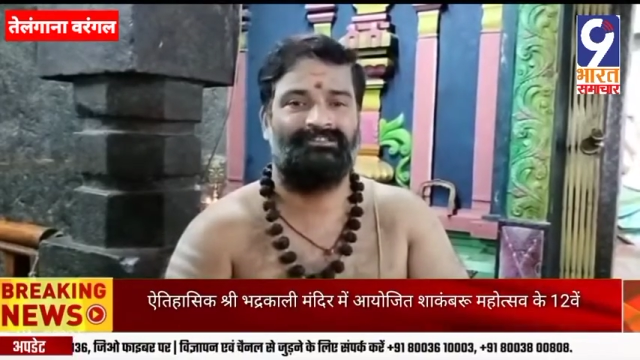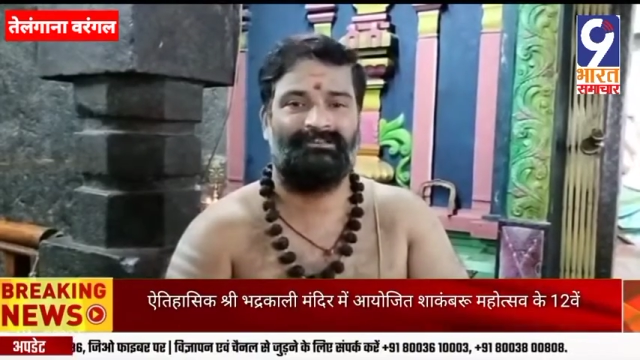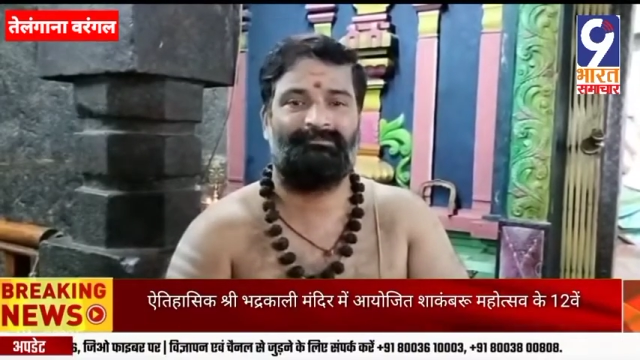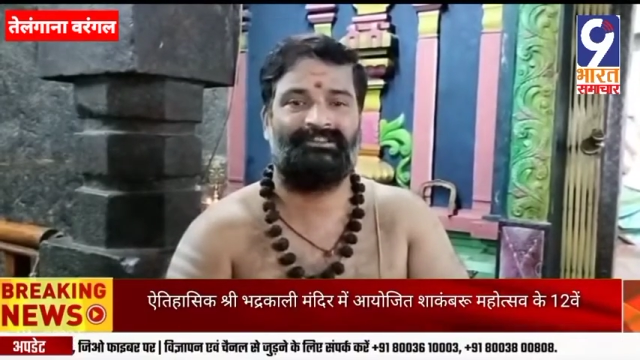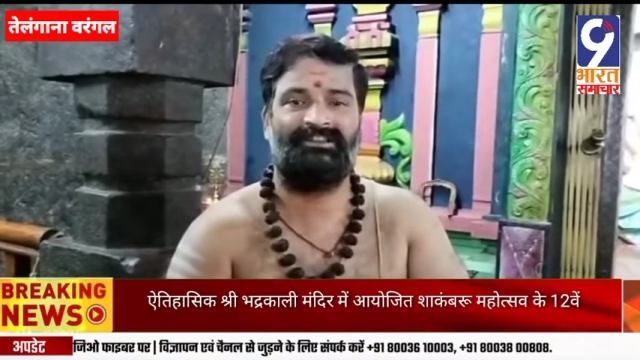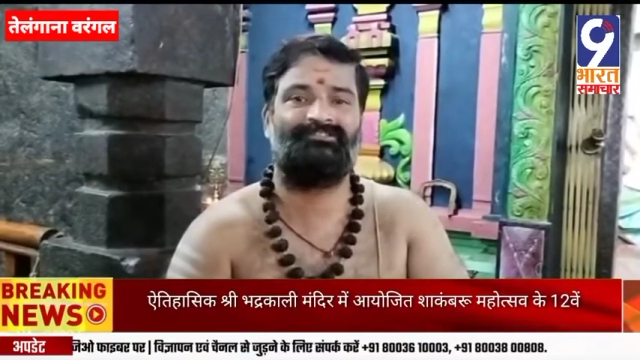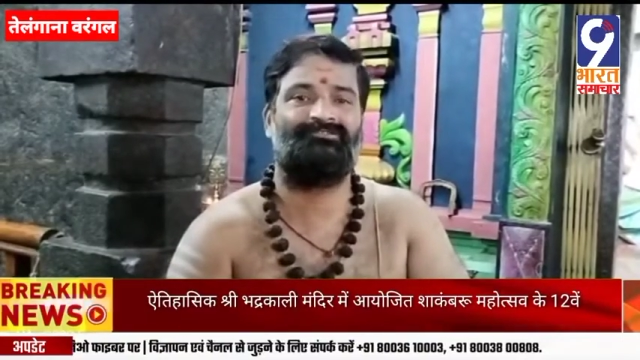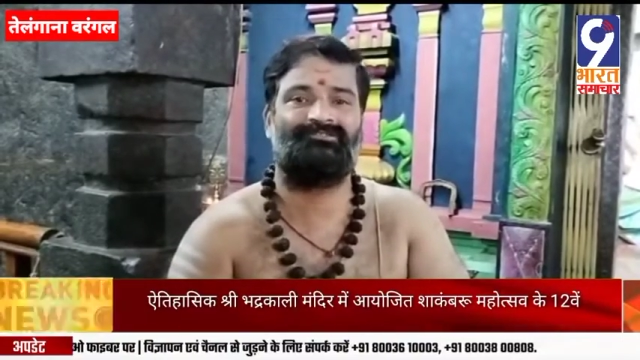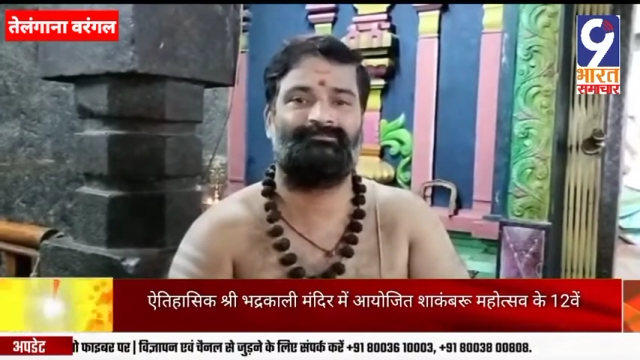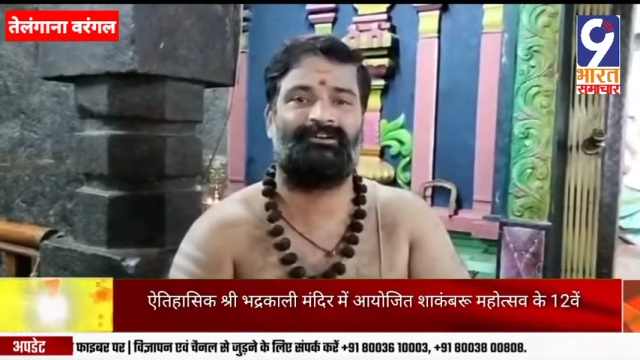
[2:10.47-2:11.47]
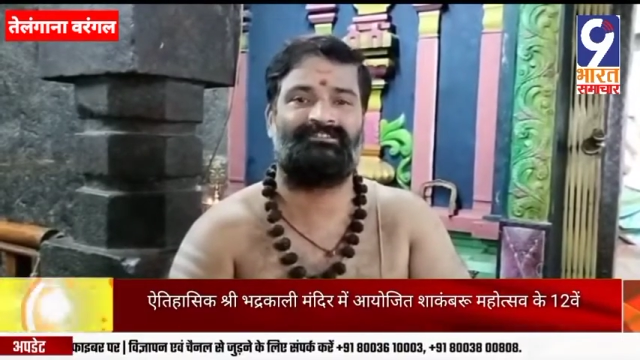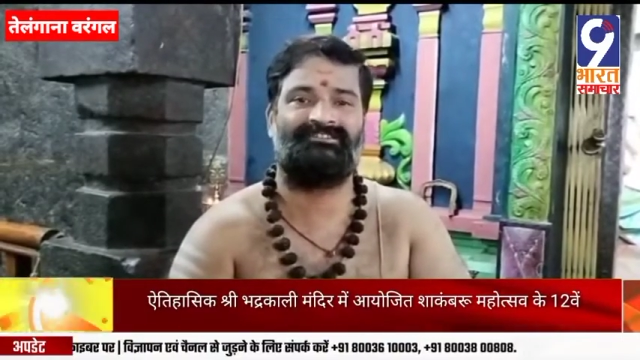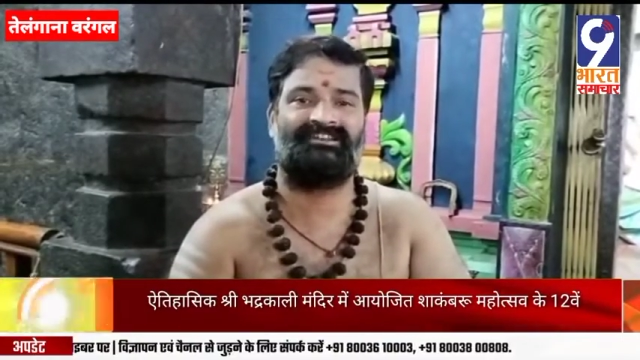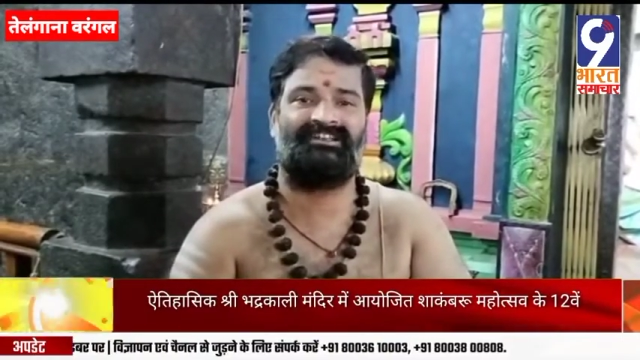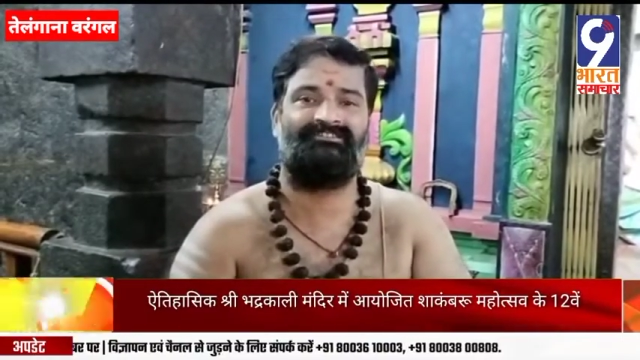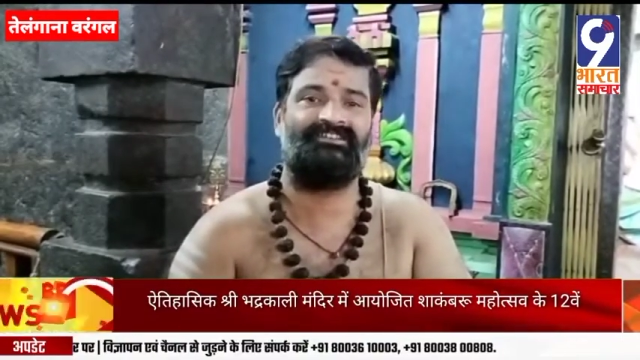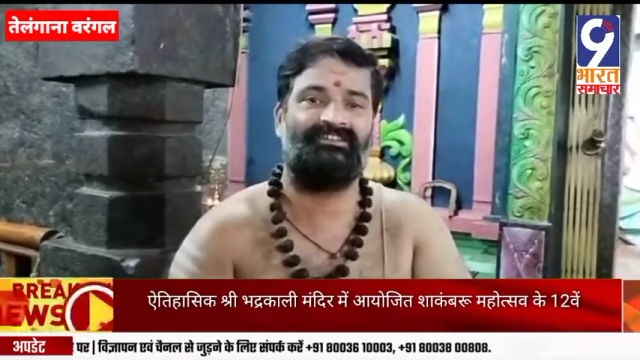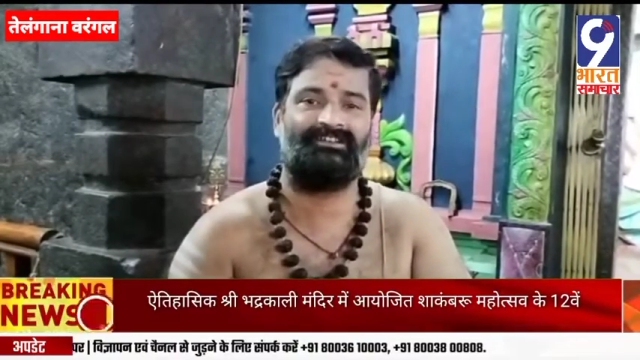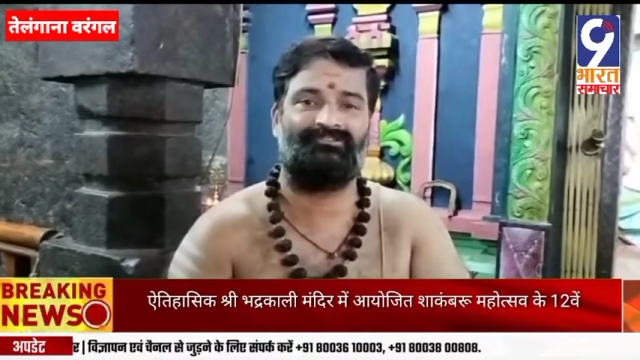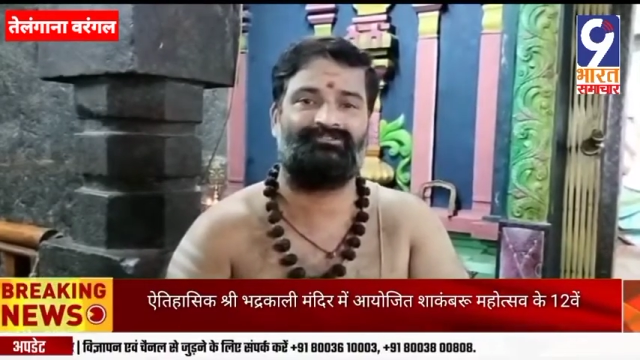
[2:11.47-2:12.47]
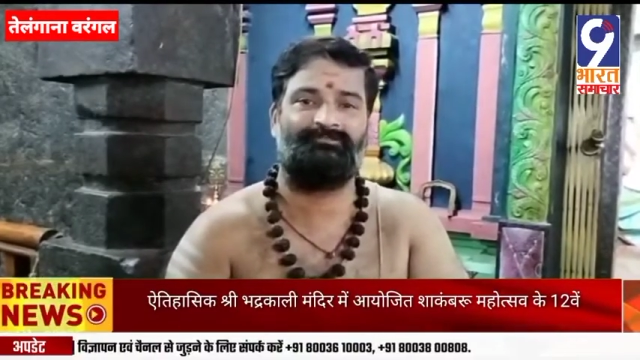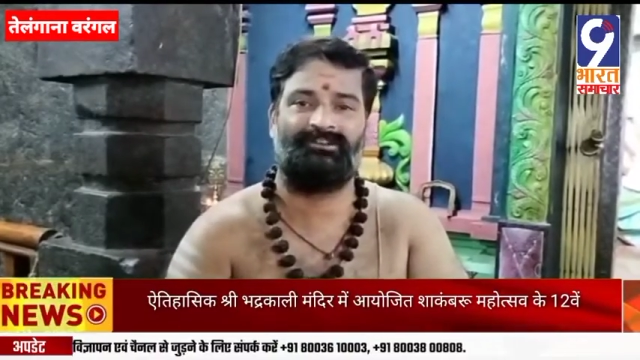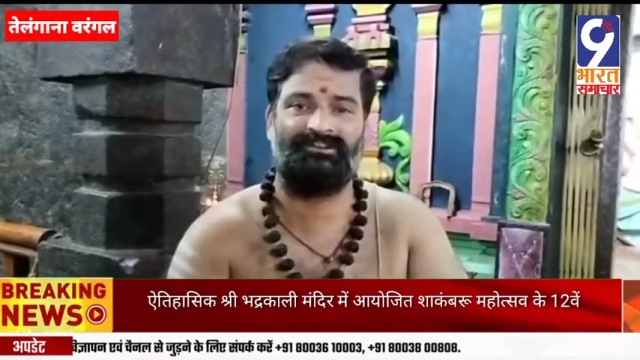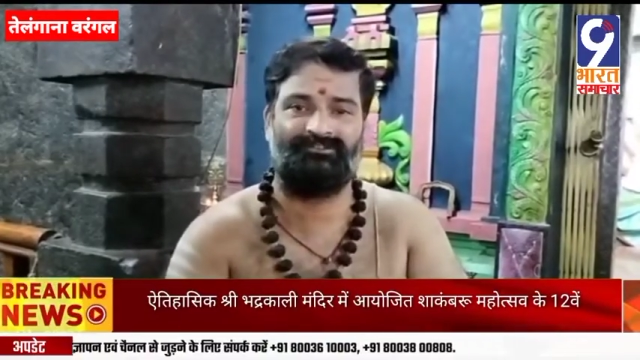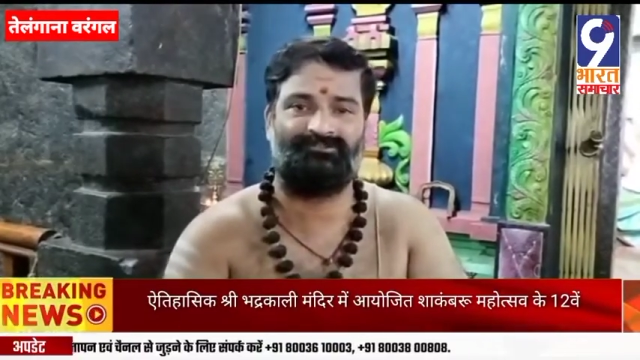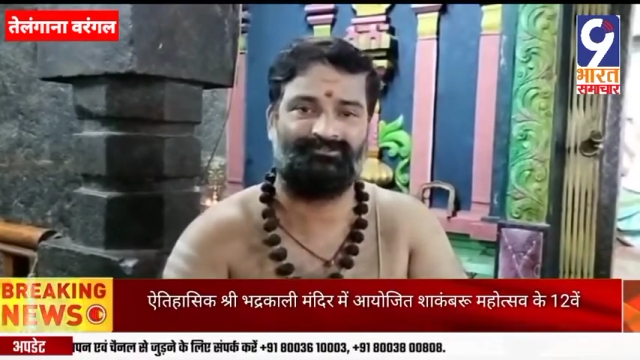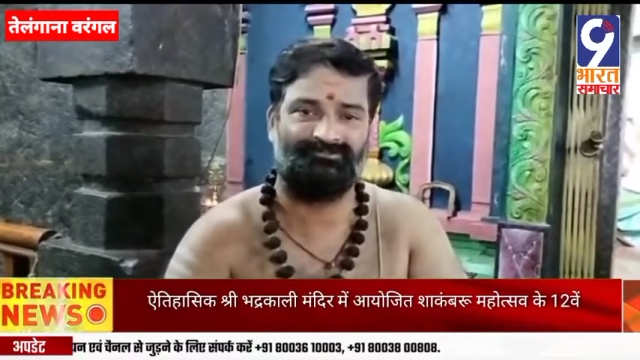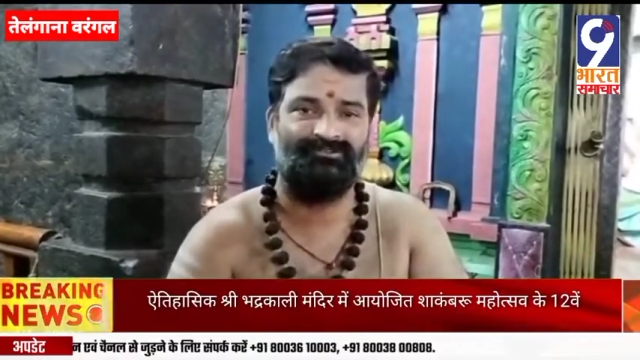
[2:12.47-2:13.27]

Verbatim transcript: ఈ పదిహేను రోజుల పాటు జరిగేది ఈరోజు పన్నెండవ రోజు